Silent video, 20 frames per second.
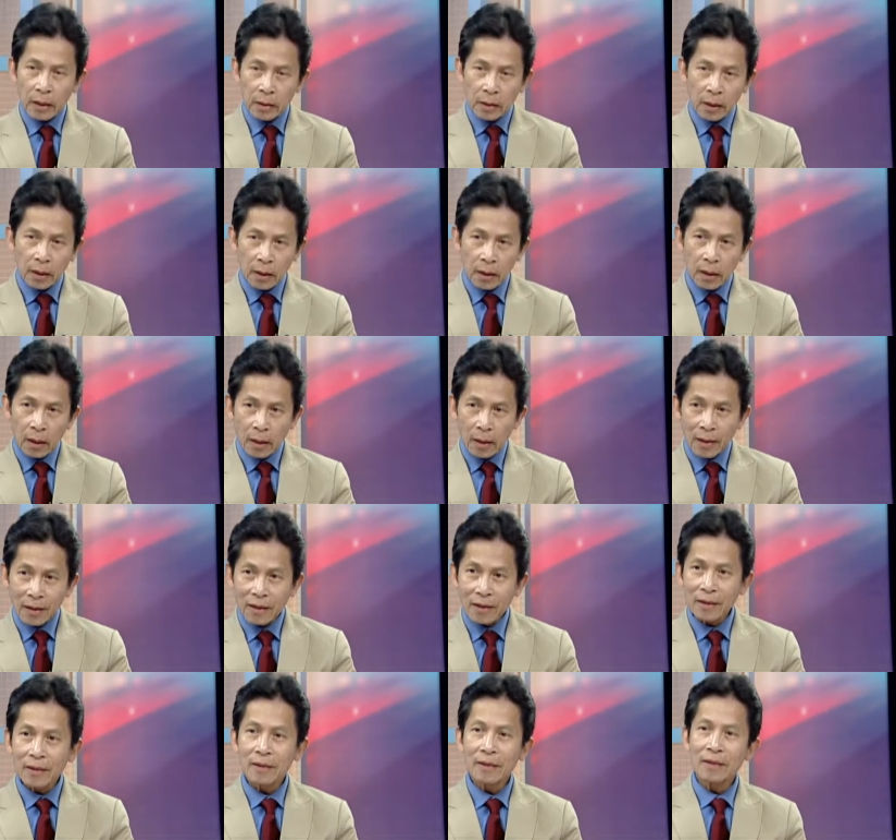sĩ uh,
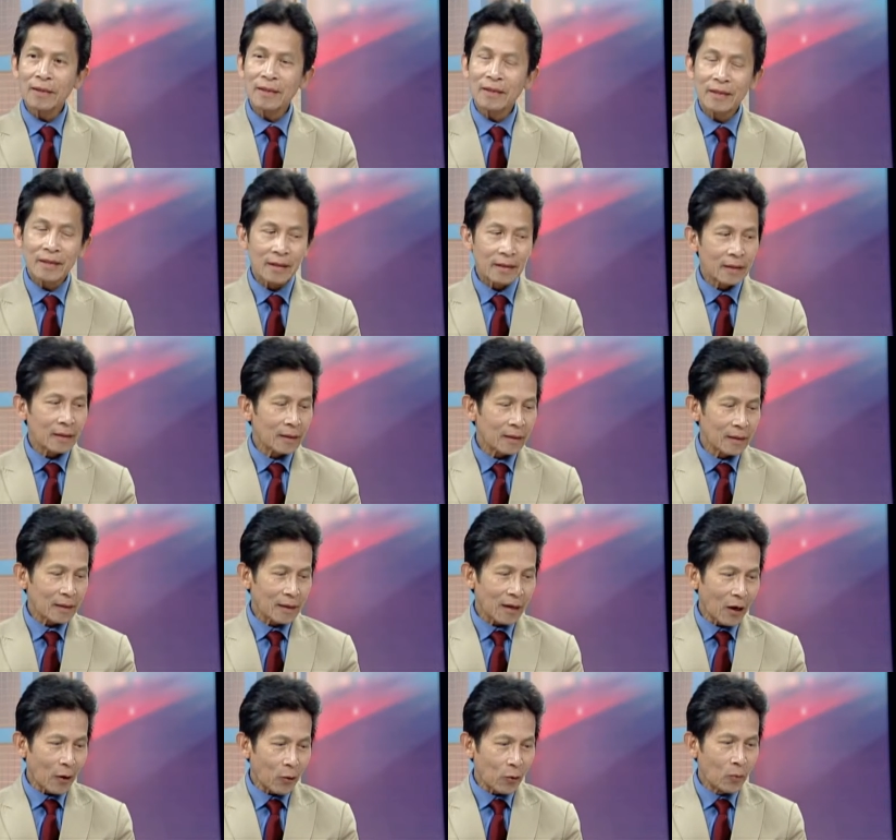à,
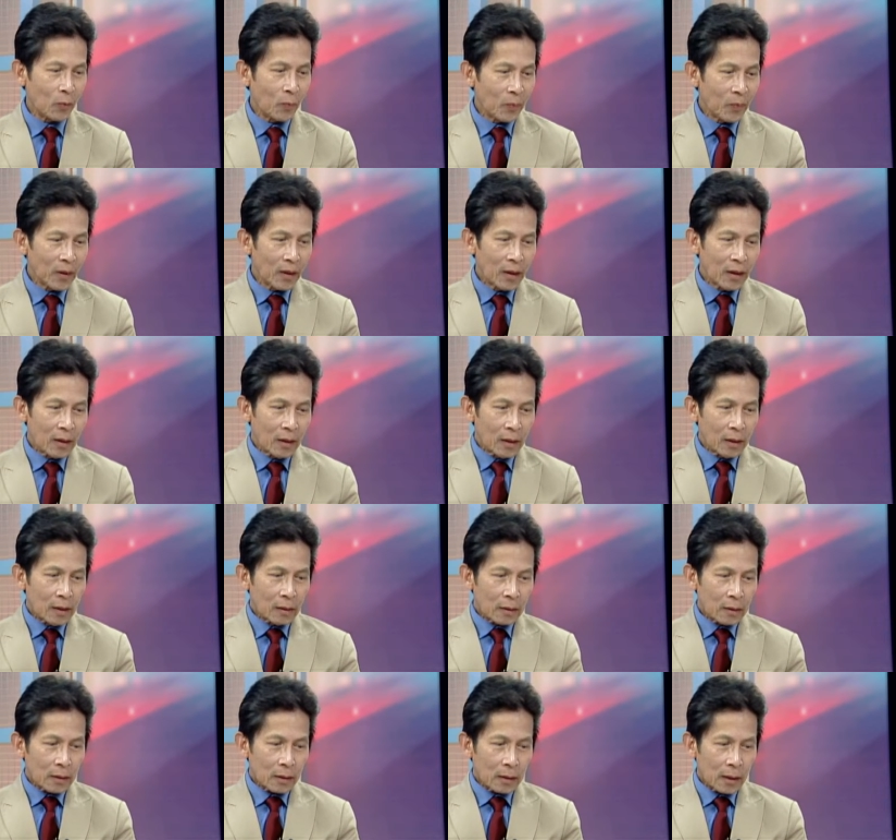cầu
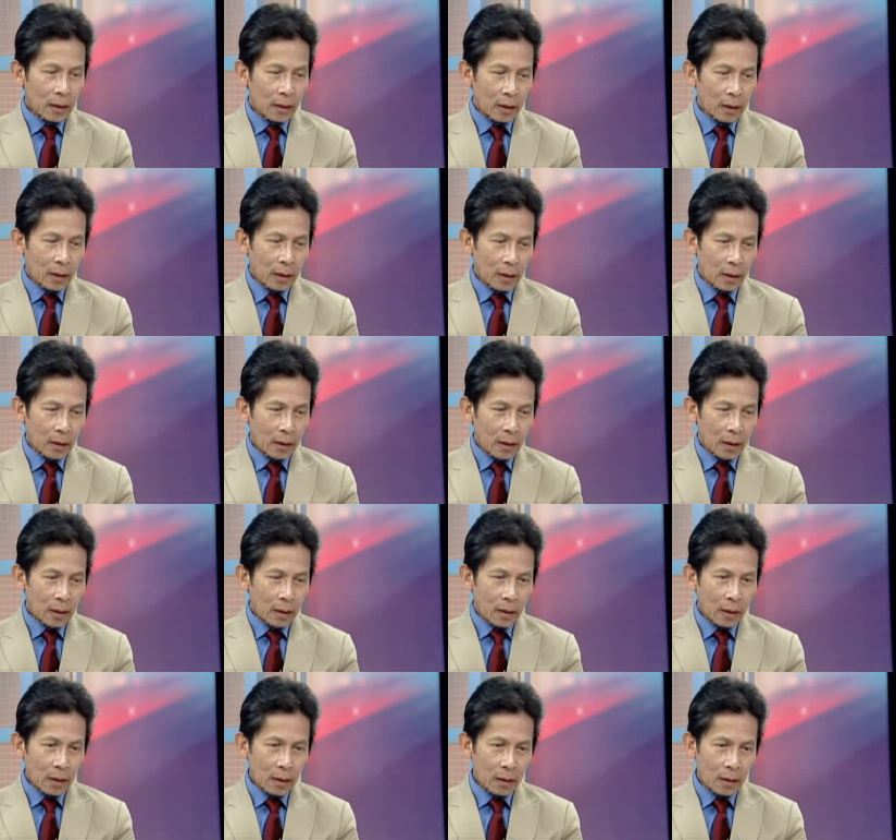thì
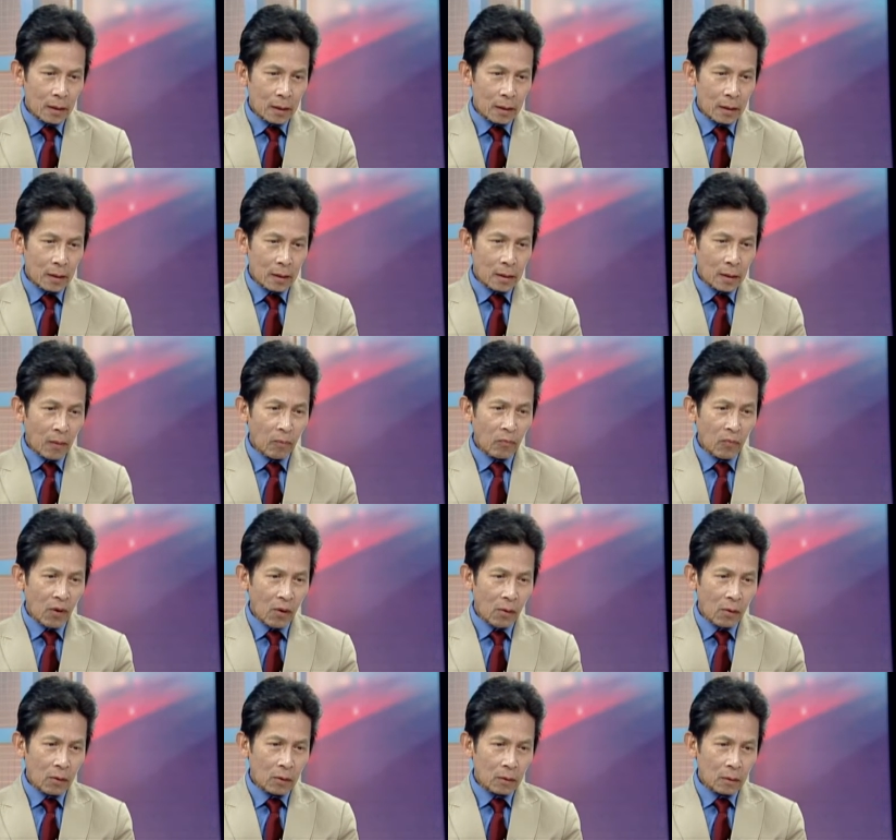cái châm
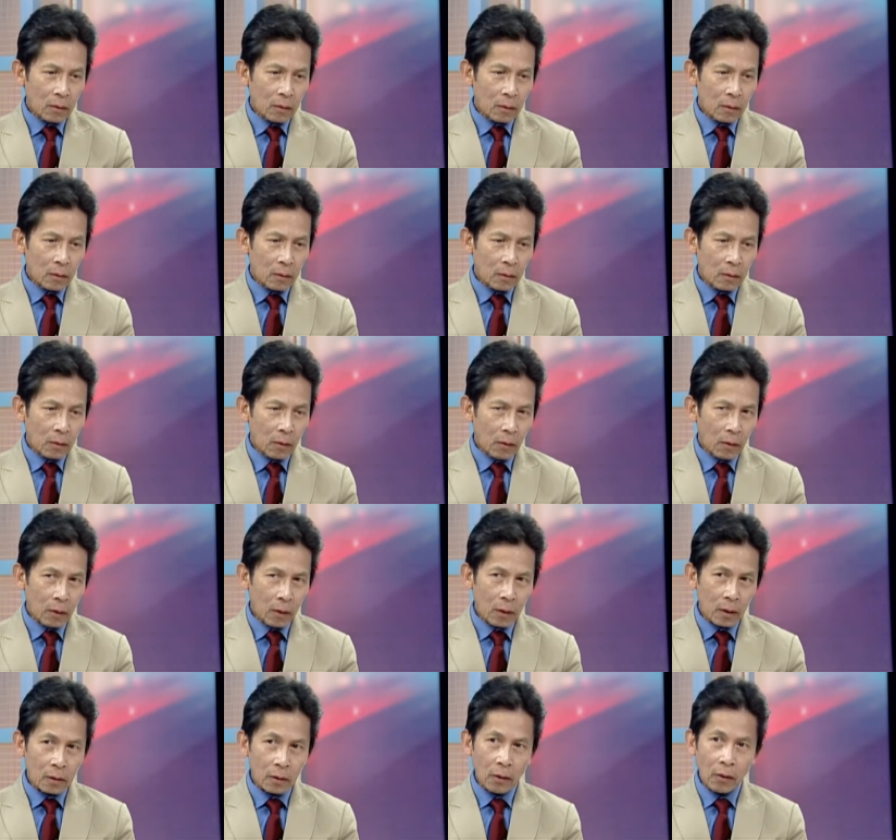ngôn
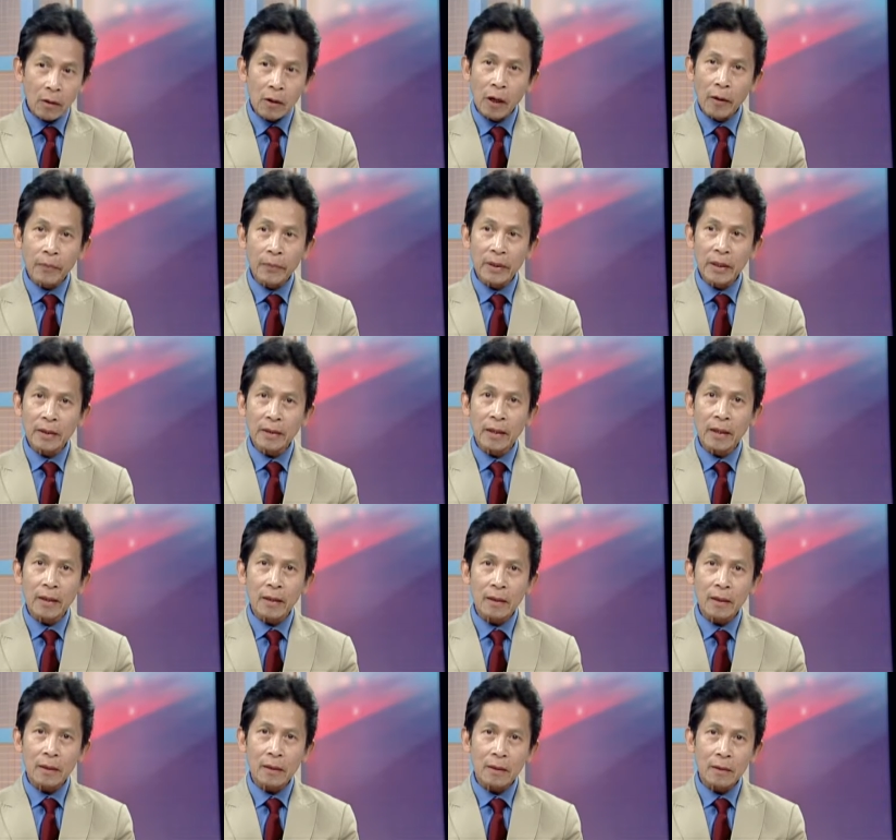của tổ hợp y
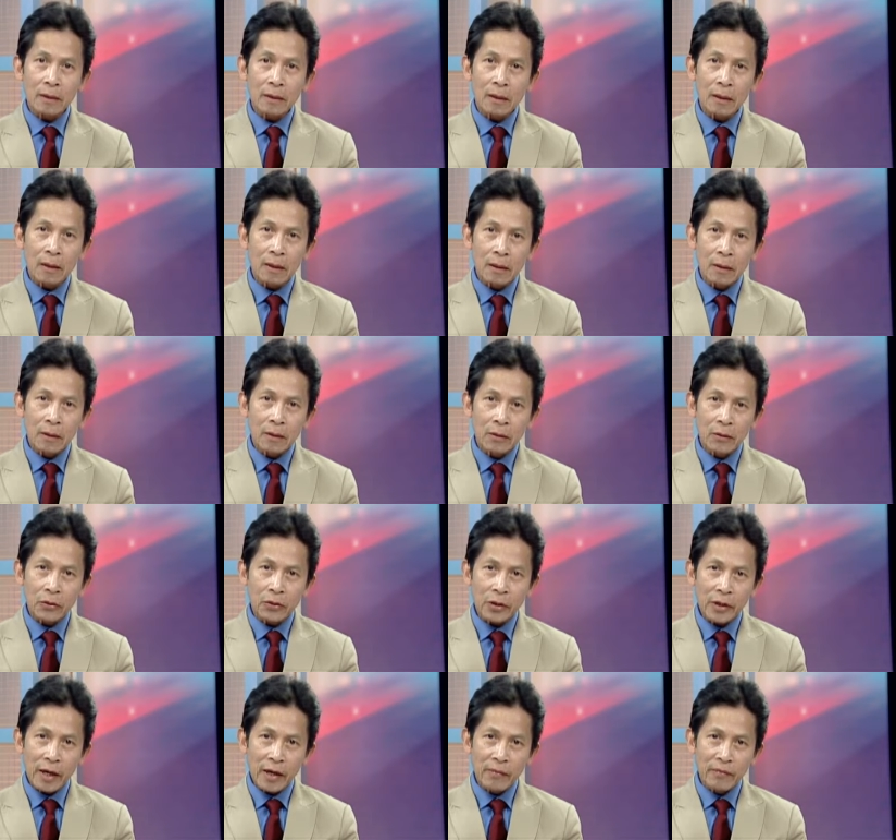tế
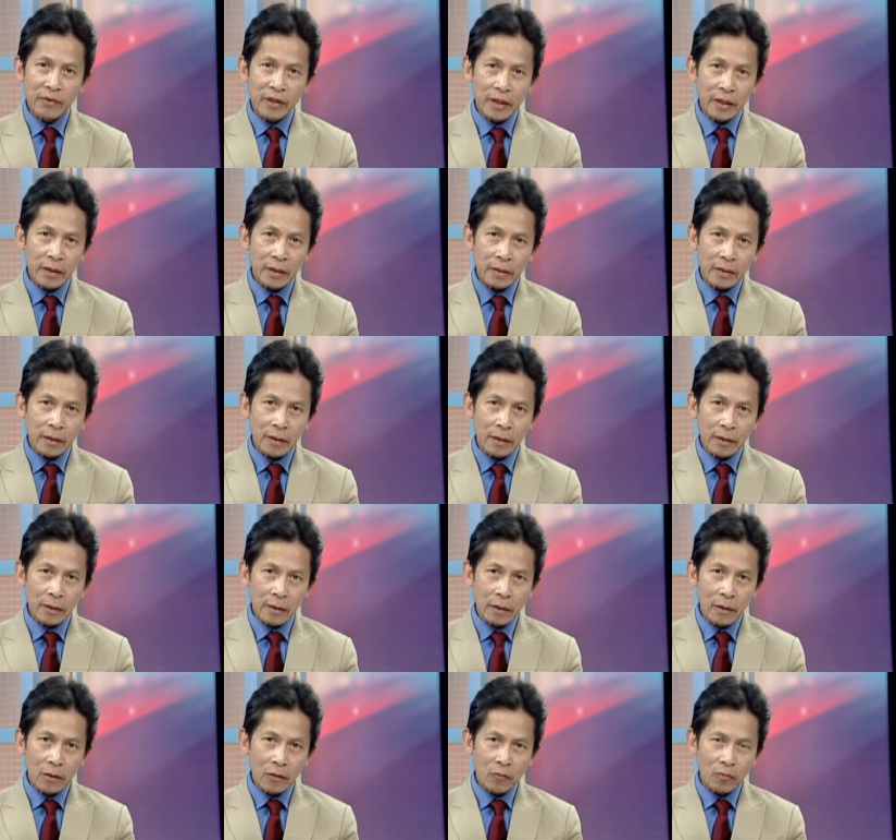UCMG từ
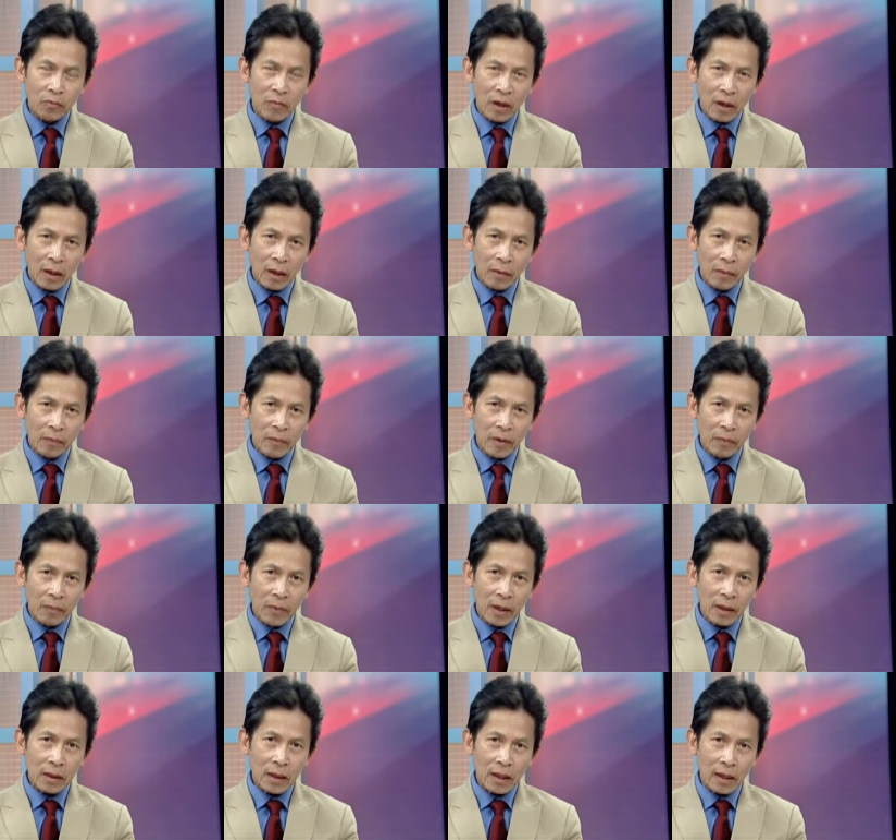cái lúc mà mình
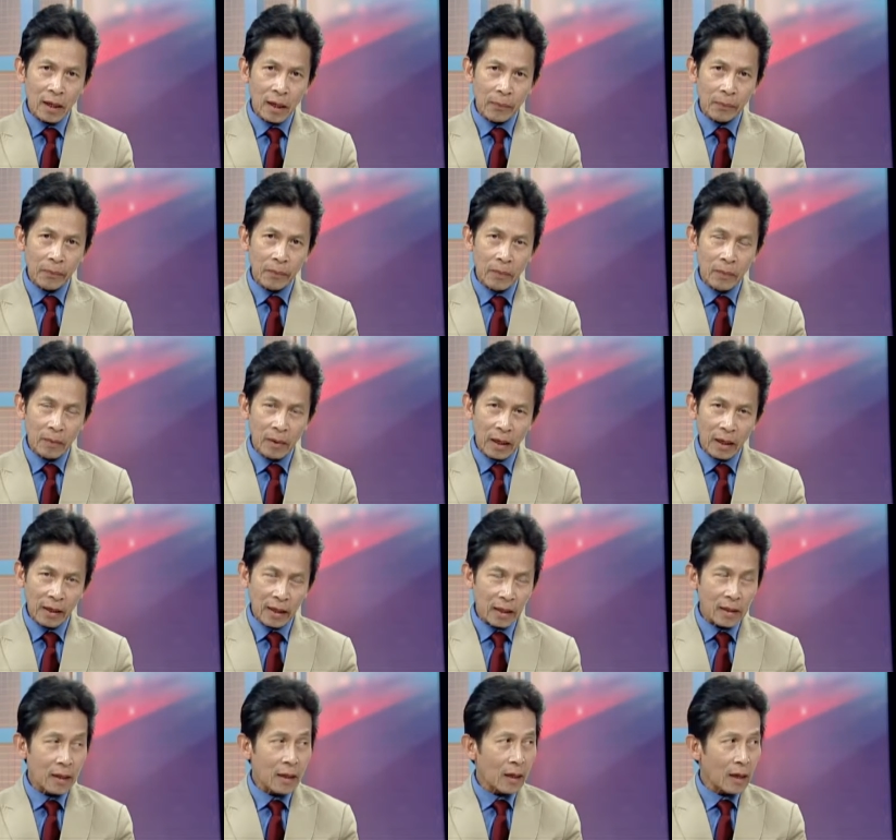mới thành lập là
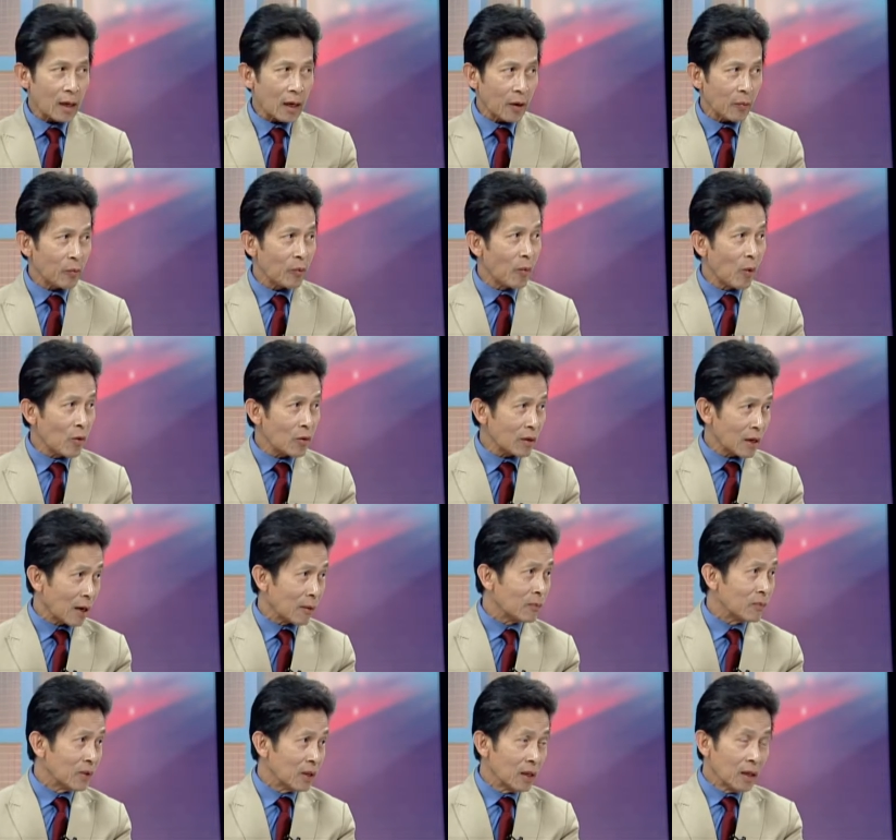cách đây 21
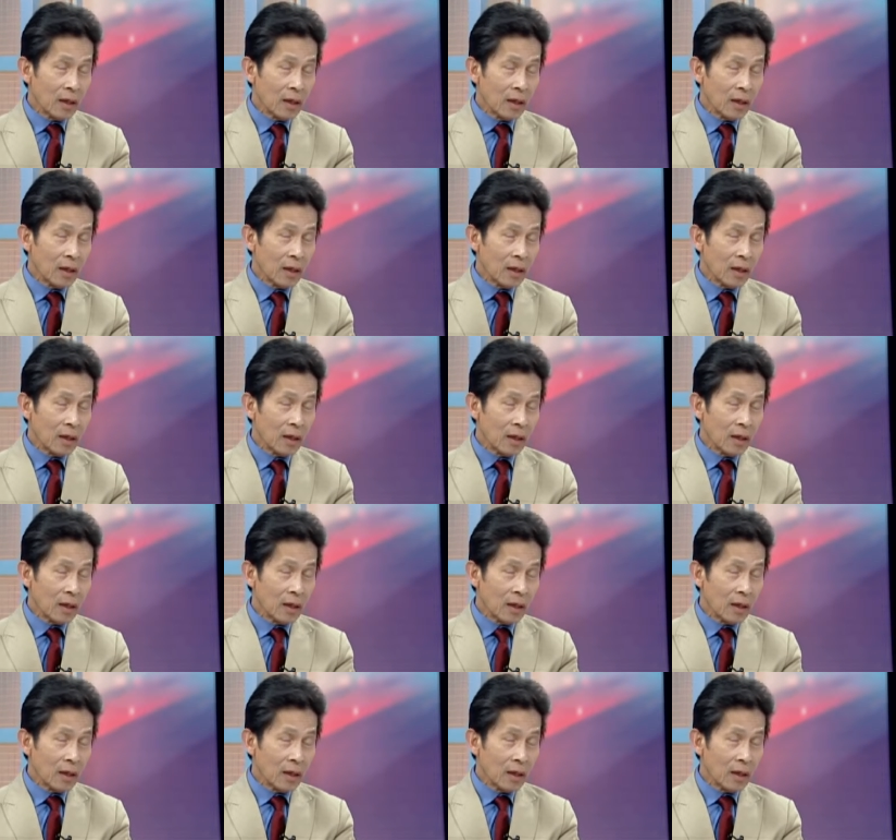năm.